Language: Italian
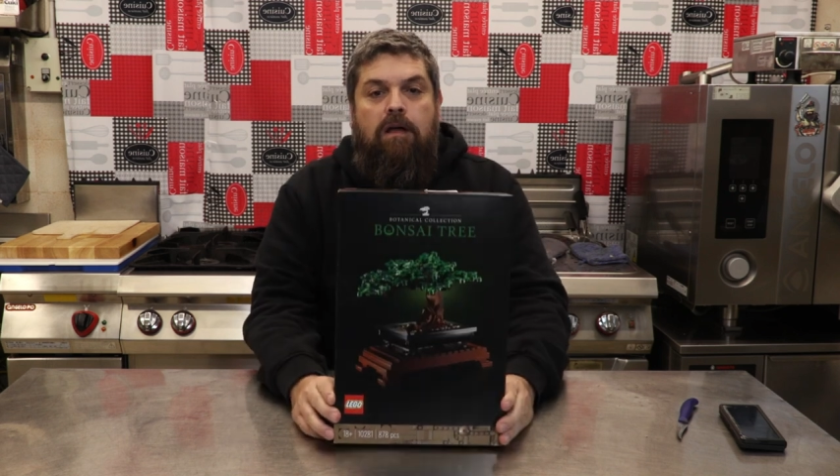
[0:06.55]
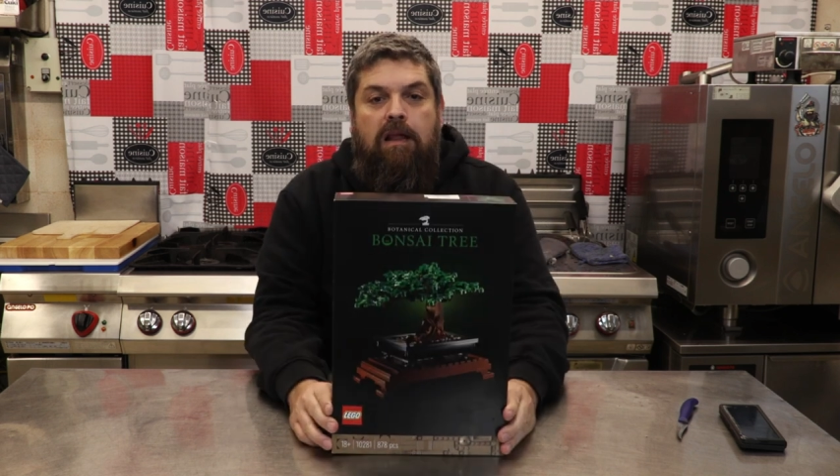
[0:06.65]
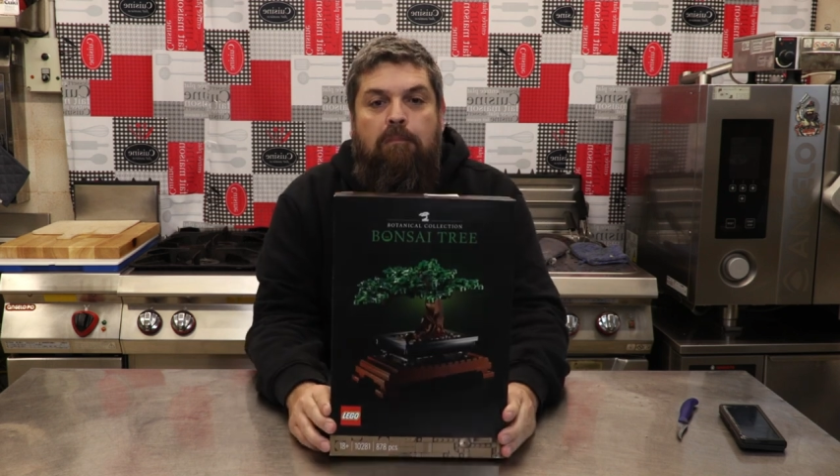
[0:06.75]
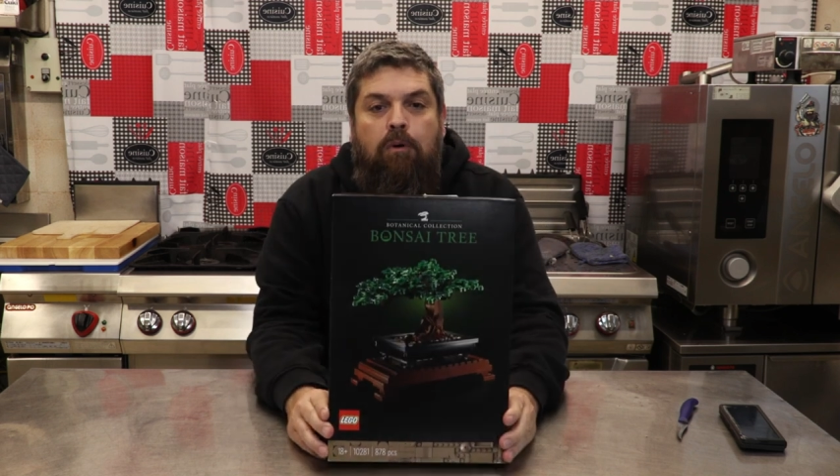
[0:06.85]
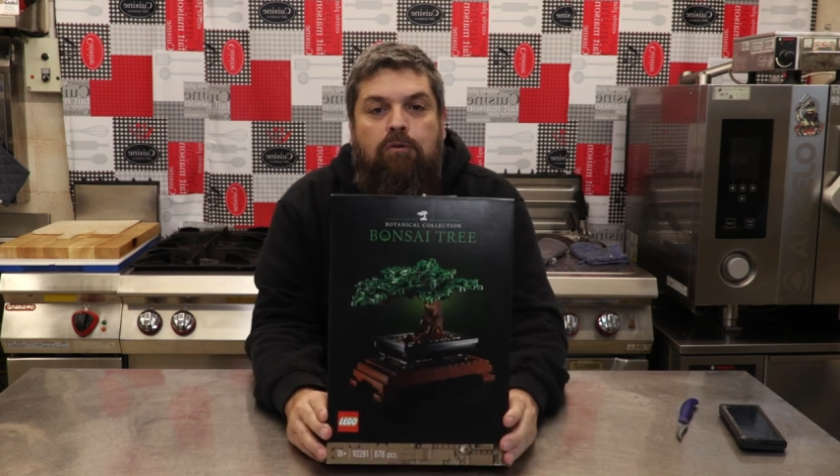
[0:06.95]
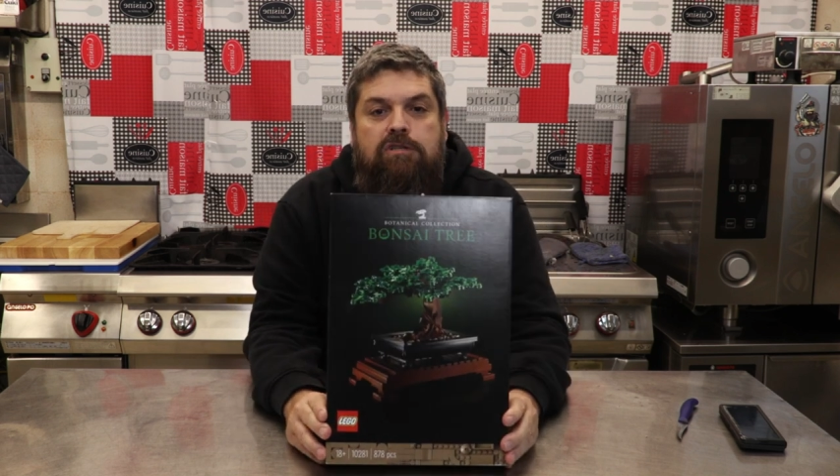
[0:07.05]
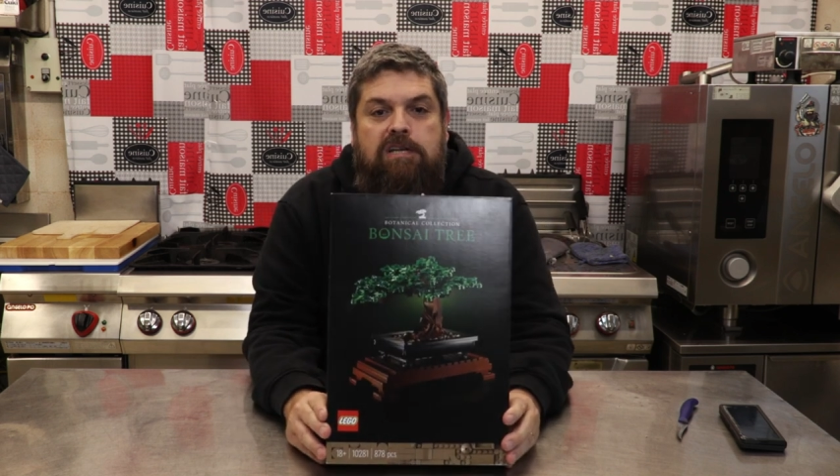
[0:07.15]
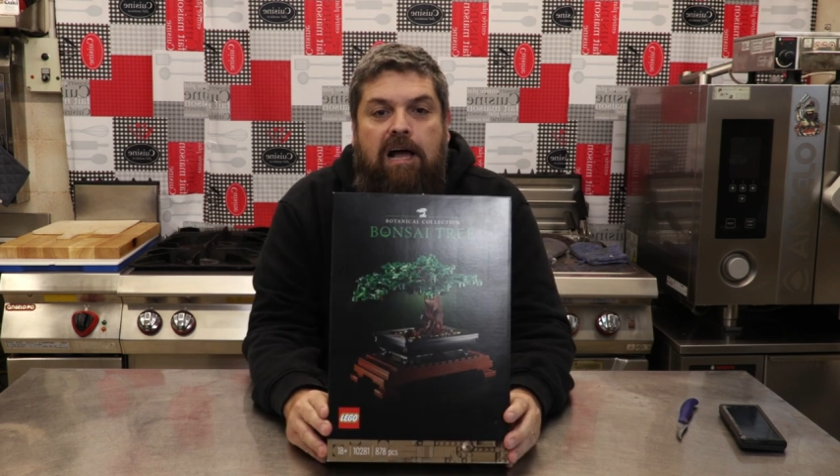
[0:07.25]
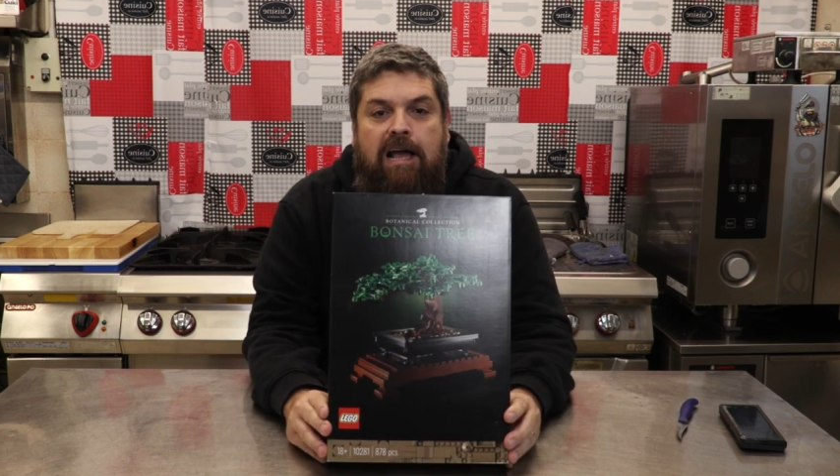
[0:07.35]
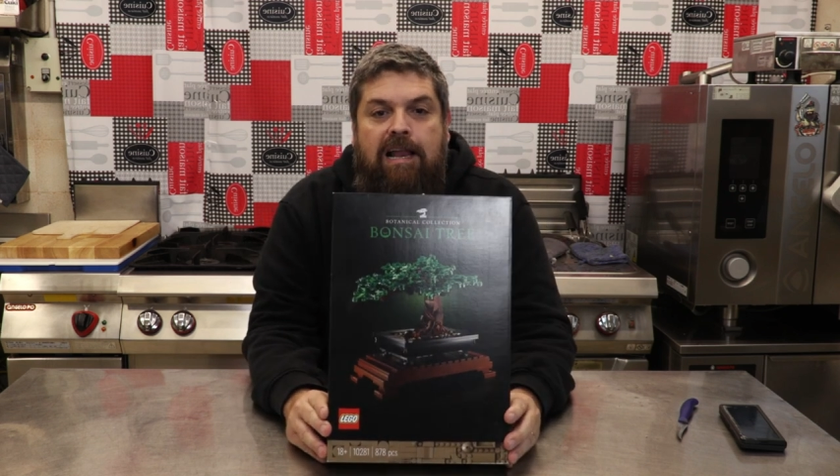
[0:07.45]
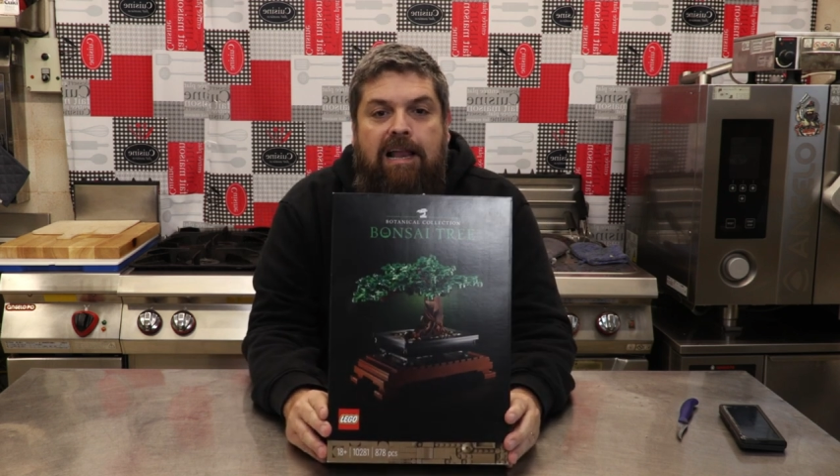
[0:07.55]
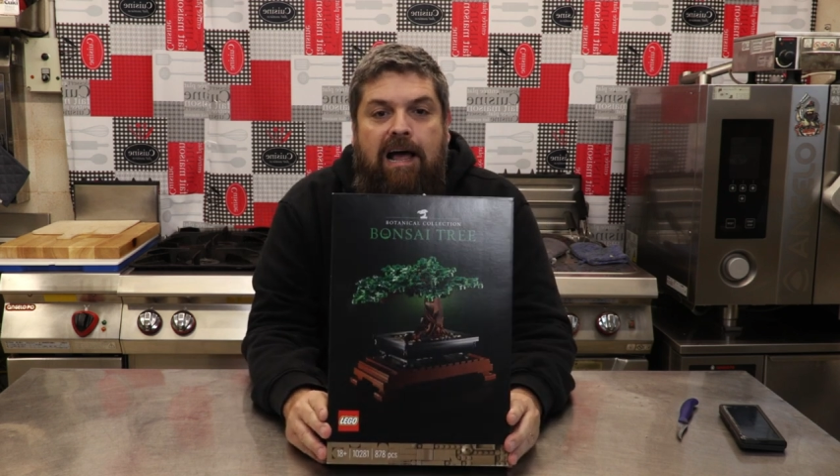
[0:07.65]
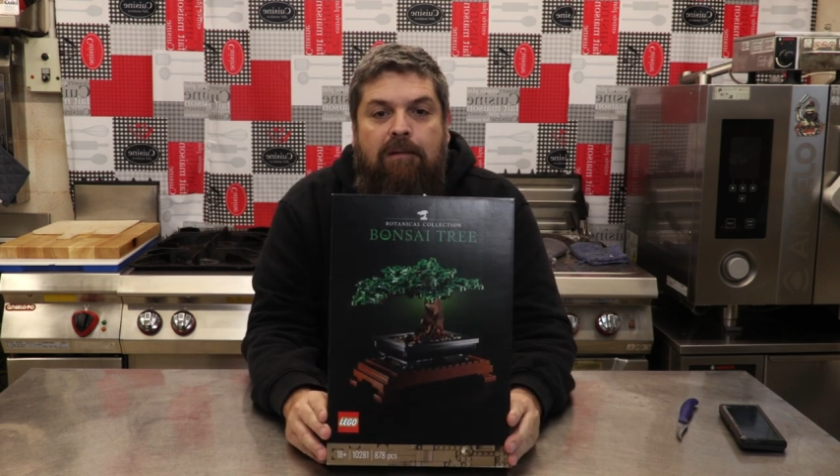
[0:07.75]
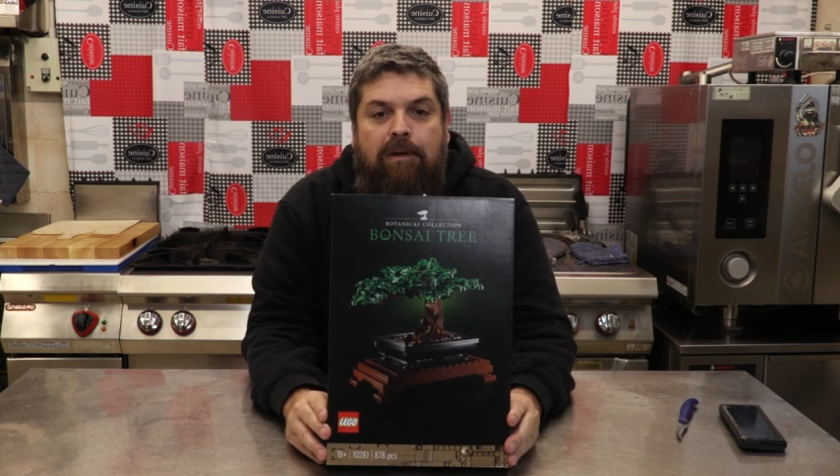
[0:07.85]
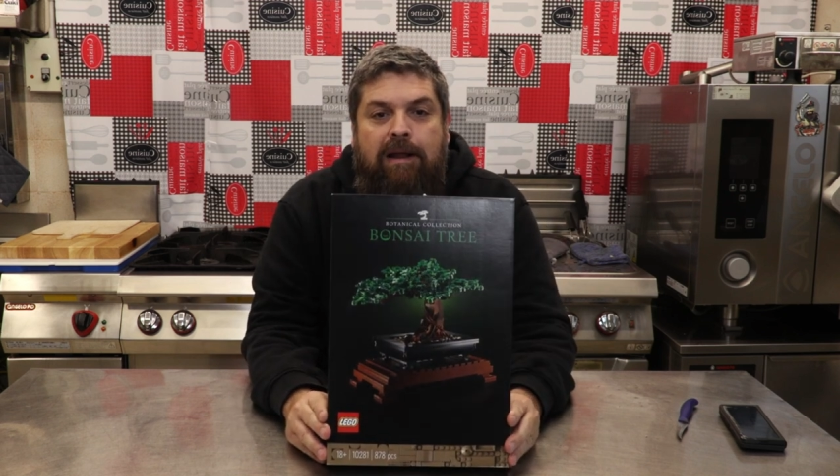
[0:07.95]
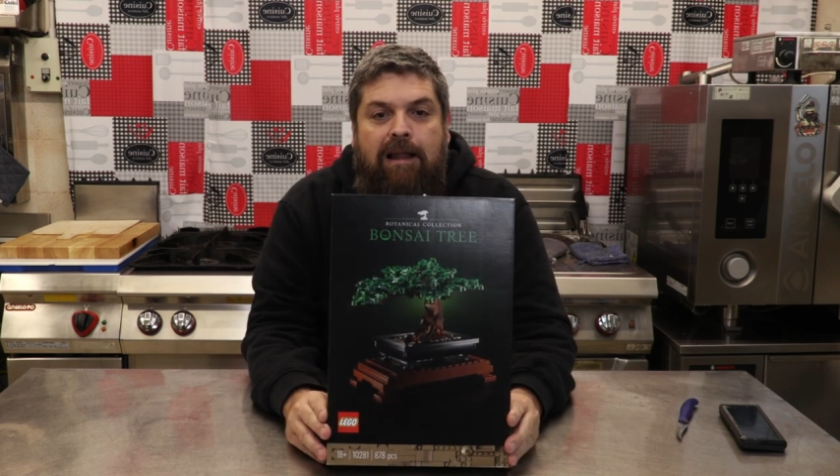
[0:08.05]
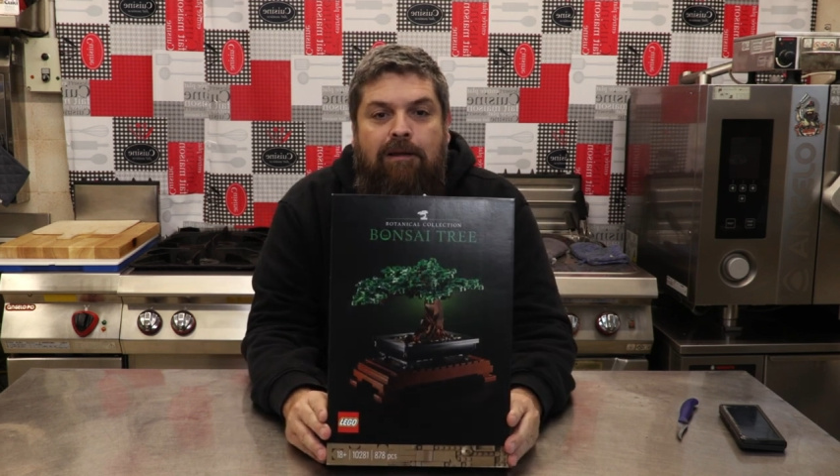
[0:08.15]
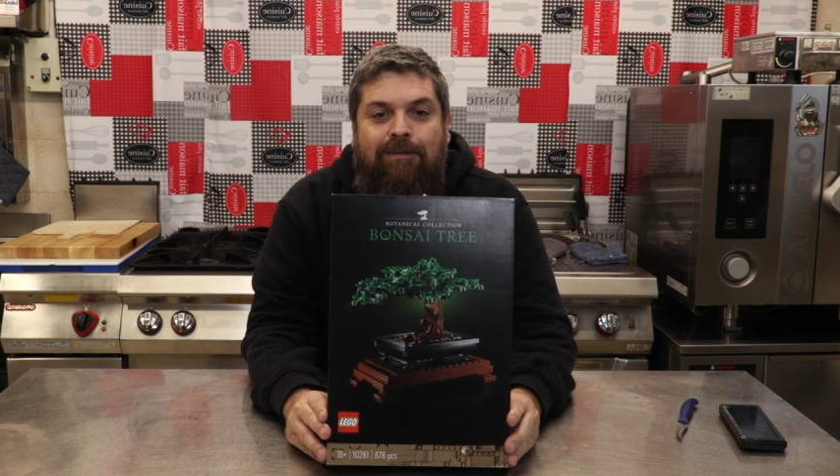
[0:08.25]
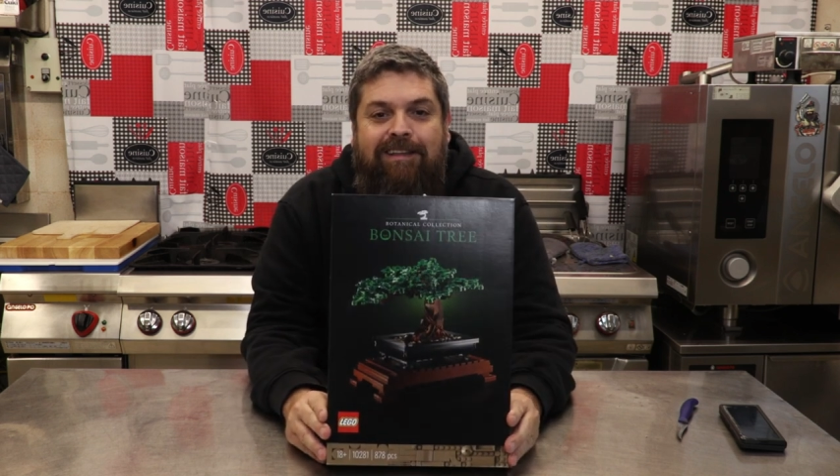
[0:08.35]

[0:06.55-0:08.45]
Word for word: il bonsai, l'alberello